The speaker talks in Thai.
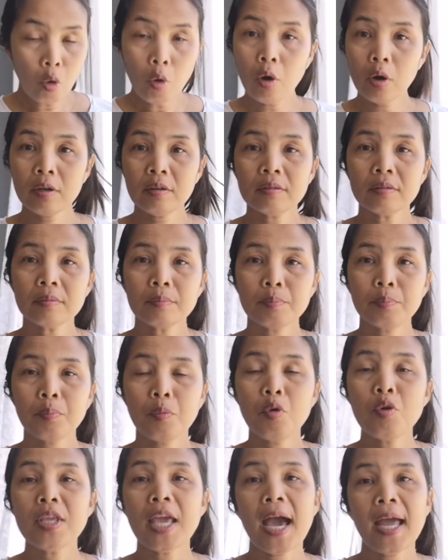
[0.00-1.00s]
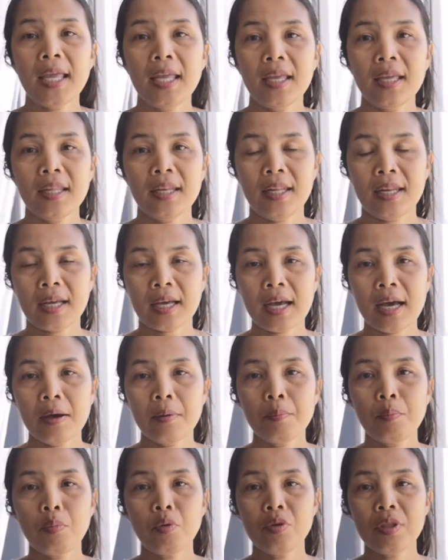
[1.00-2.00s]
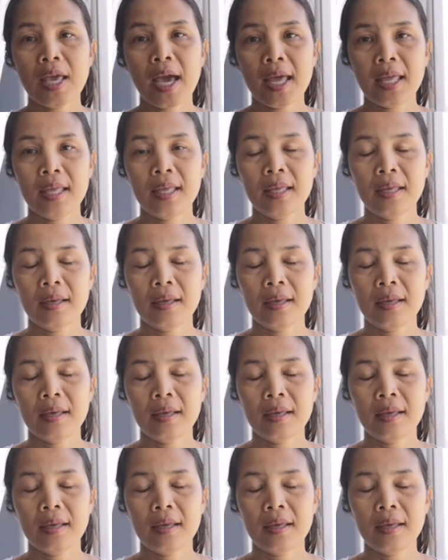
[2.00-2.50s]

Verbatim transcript: คนผู้ใหญ่นี่นะคะผู้ใหญ่